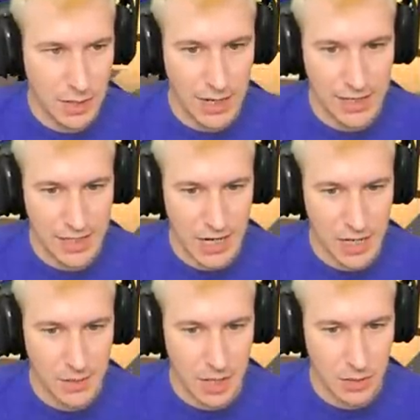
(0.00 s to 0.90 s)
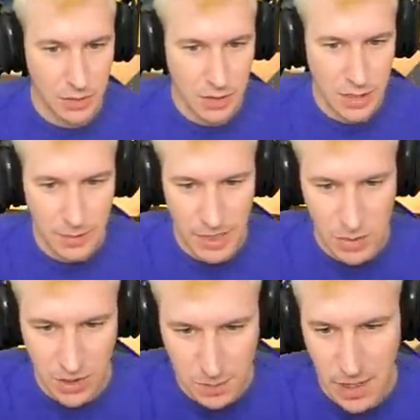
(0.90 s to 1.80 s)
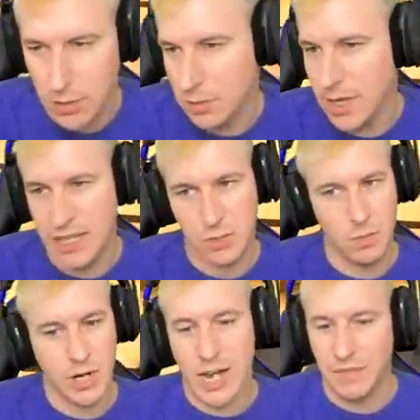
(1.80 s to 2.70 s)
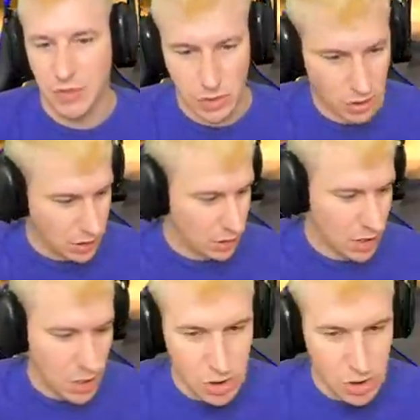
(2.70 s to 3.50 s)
al que tiene aquí abajo. Va a ser un disparo. Es muy cantoso, tío.